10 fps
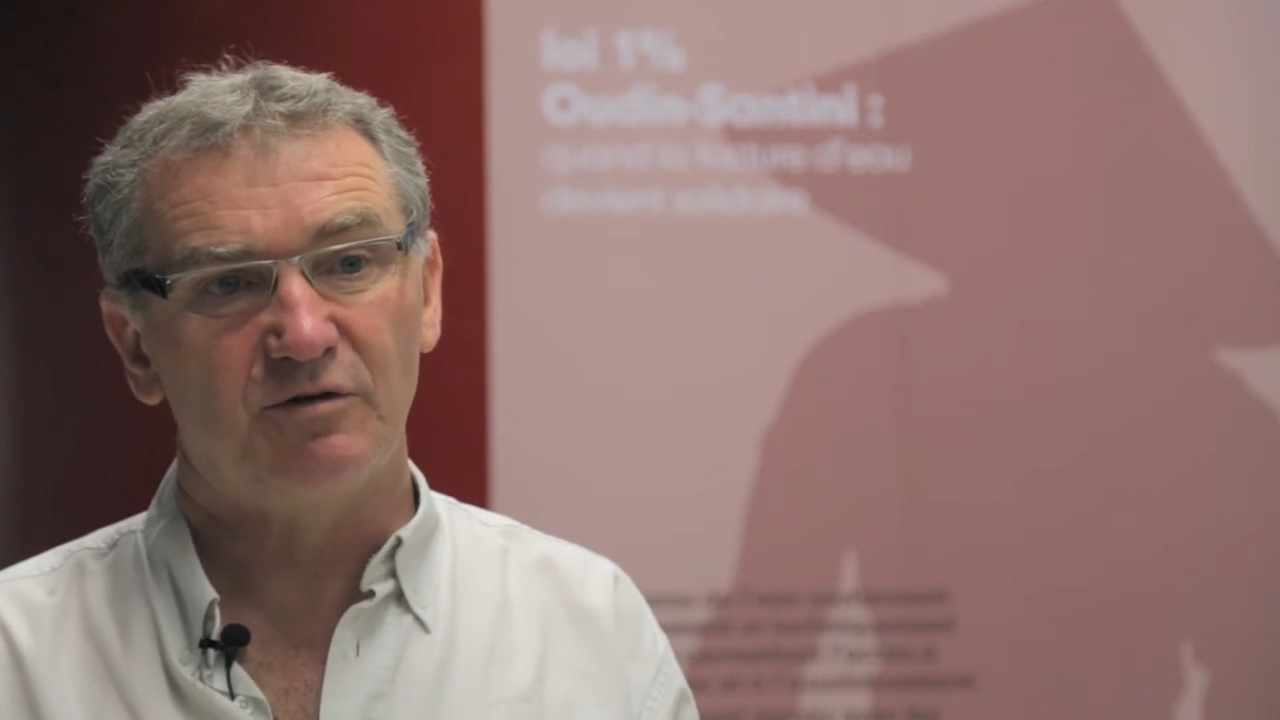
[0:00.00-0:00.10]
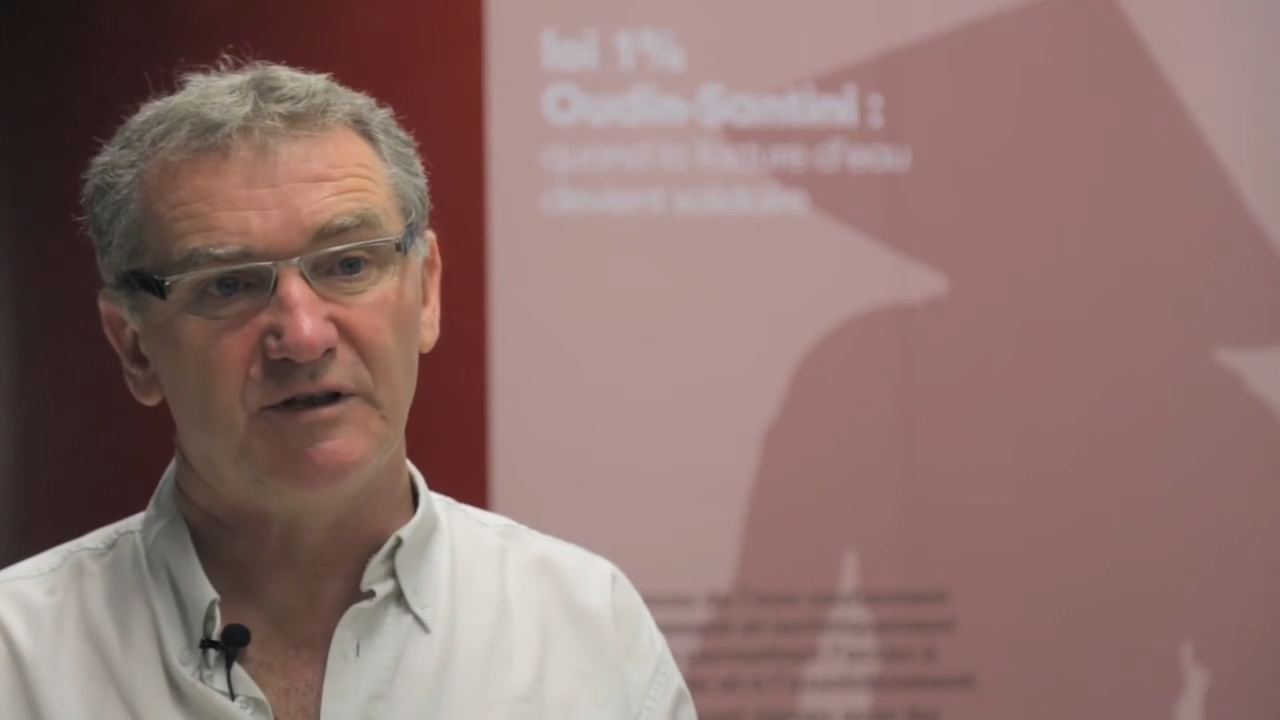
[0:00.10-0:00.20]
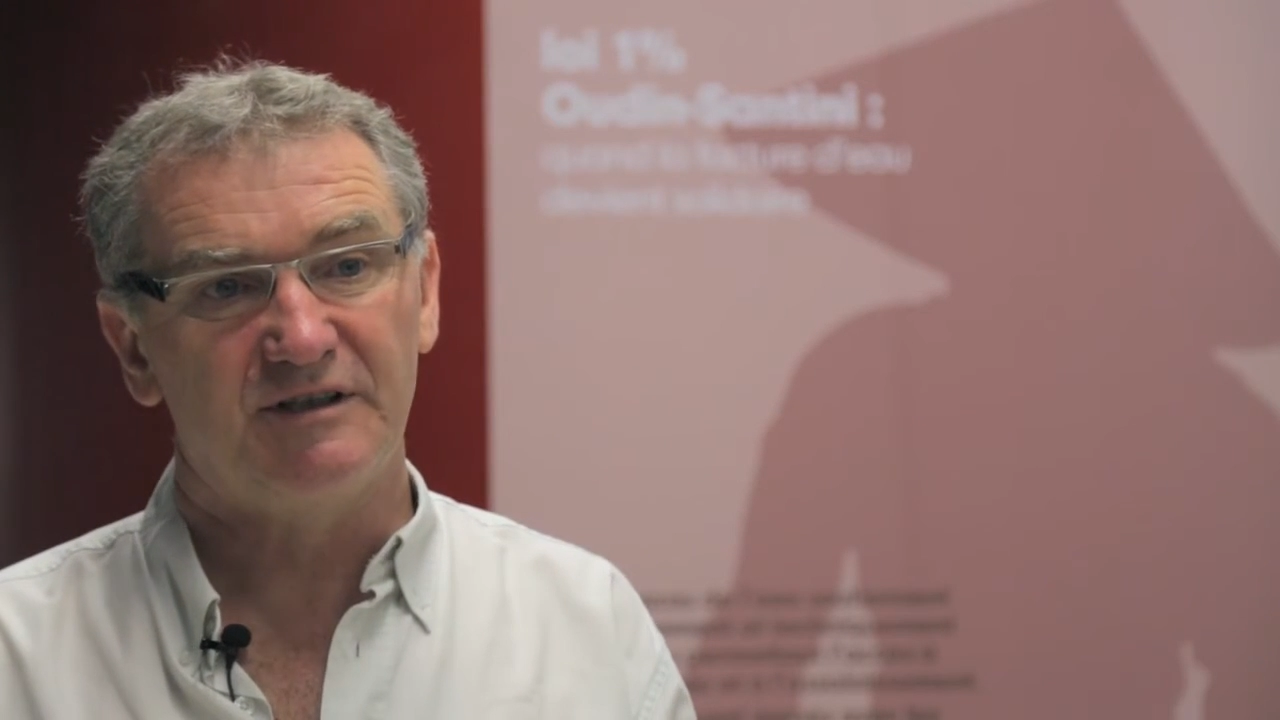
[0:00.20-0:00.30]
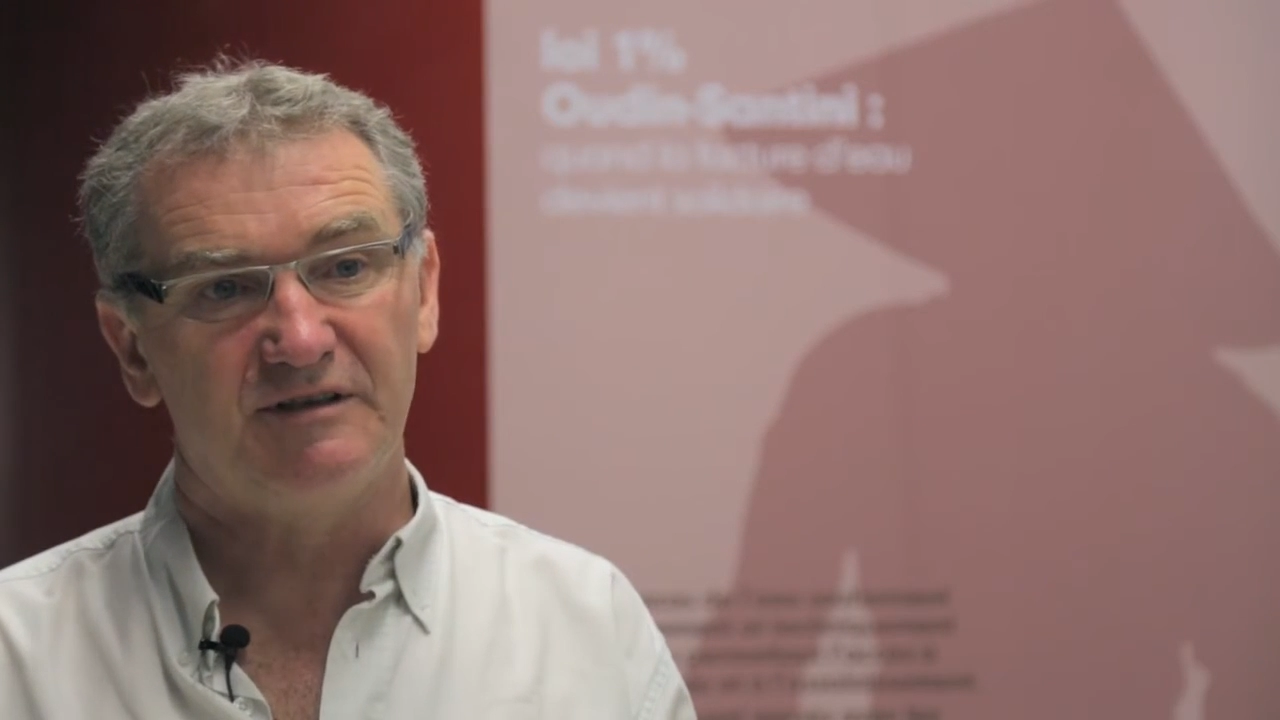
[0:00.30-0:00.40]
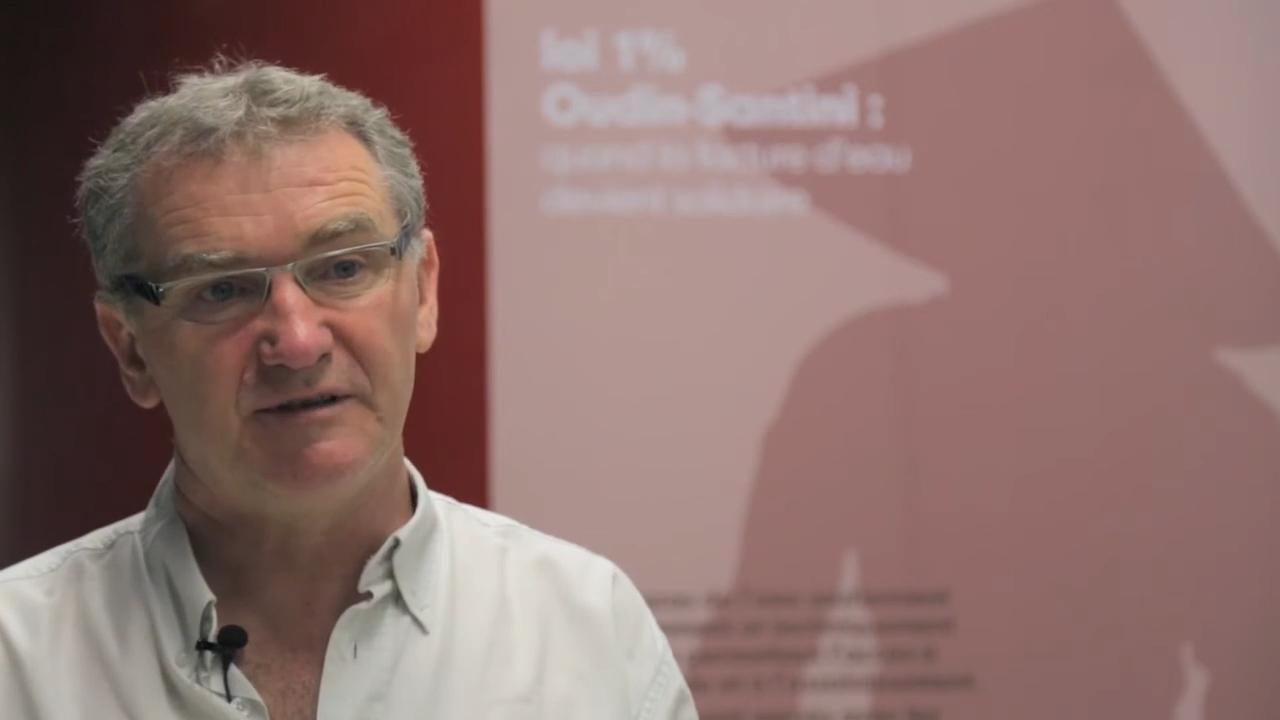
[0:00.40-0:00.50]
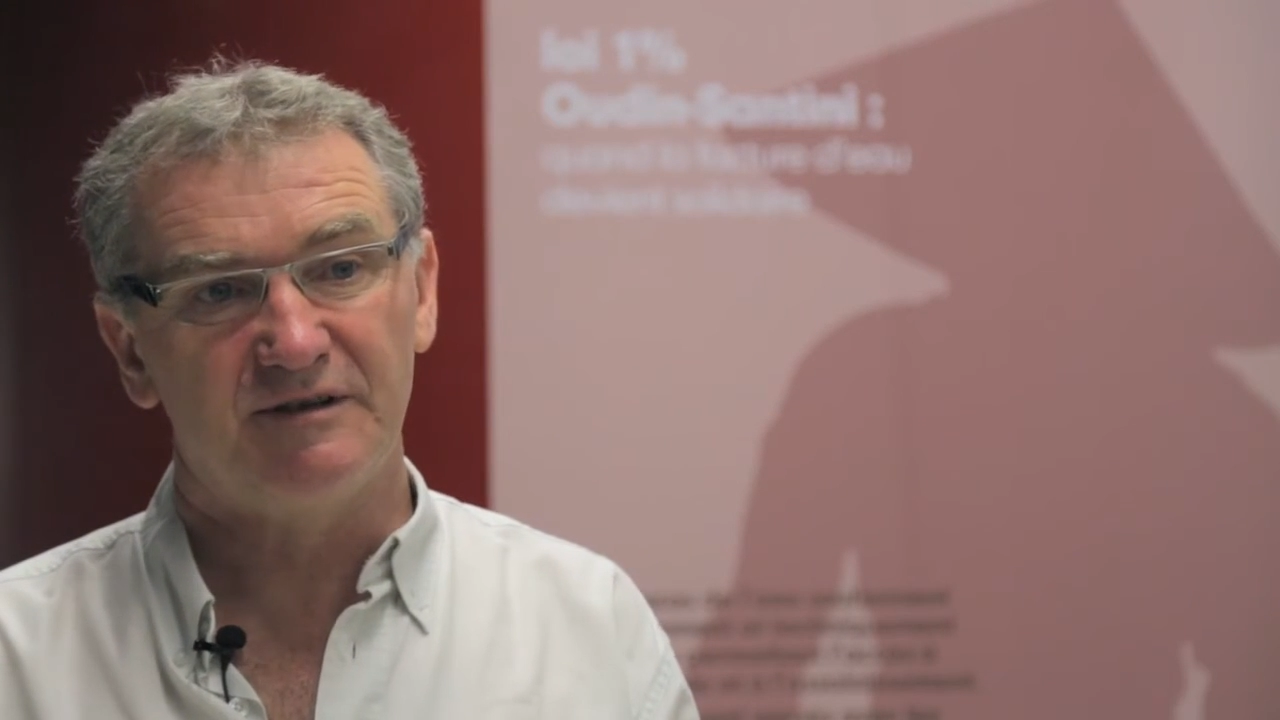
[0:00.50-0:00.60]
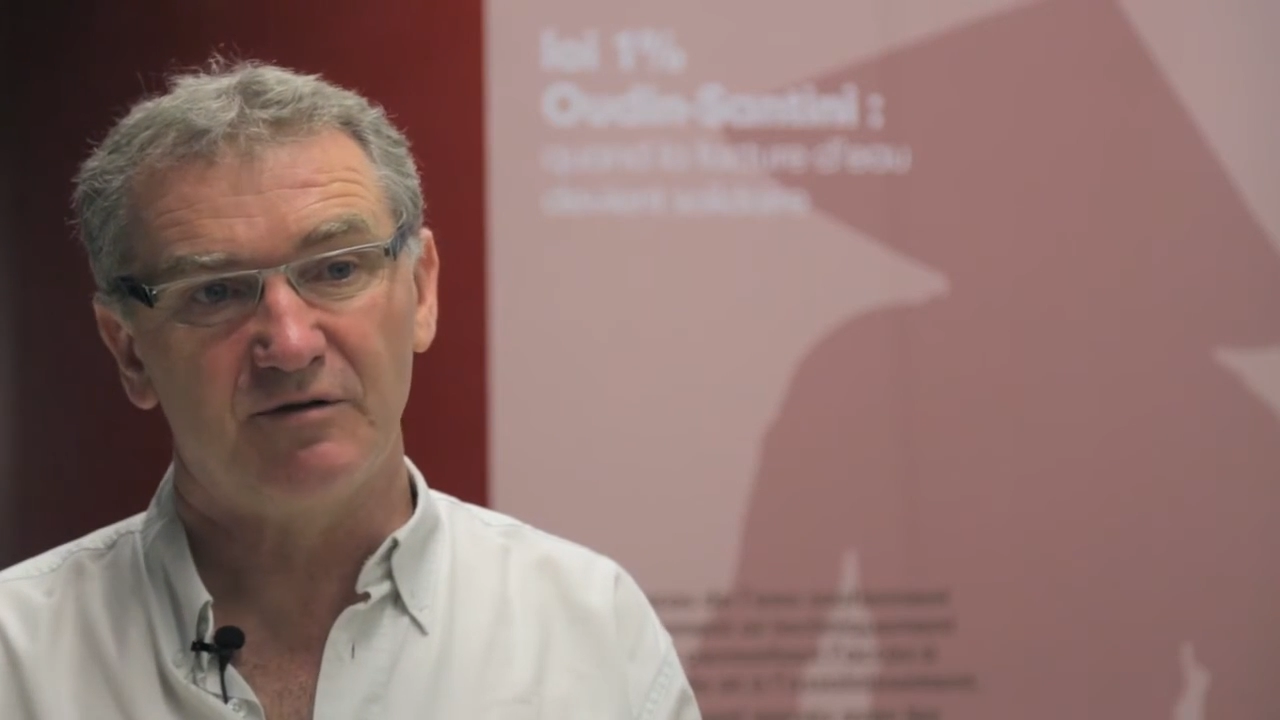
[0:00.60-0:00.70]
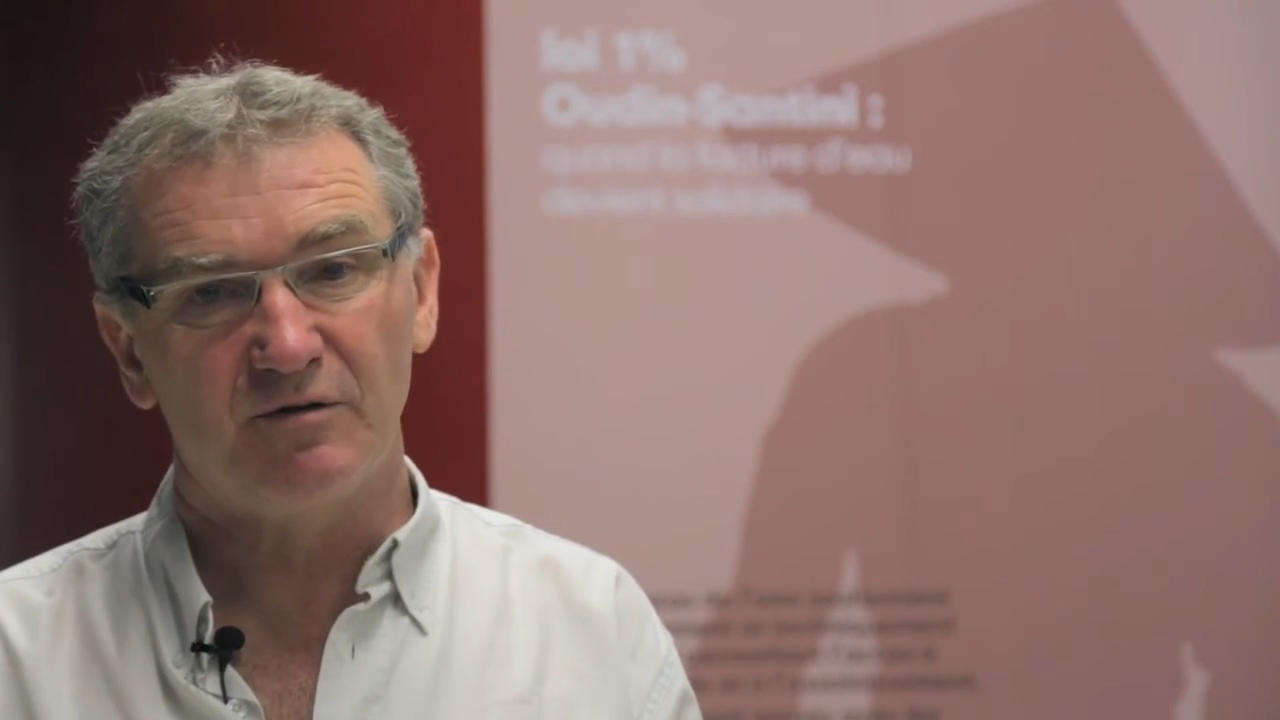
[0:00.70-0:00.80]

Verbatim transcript: les collectivités